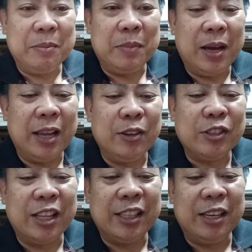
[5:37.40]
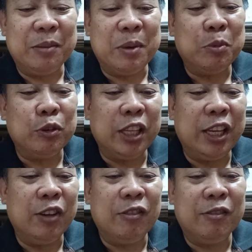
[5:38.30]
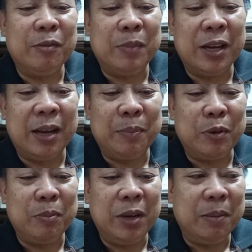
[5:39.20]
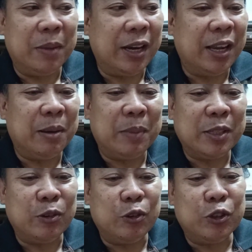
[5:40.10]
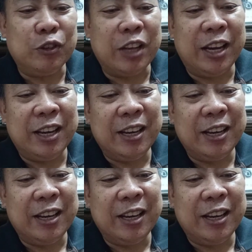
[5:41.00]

maayos natin na mabuti yung mga problema na masolusyunan.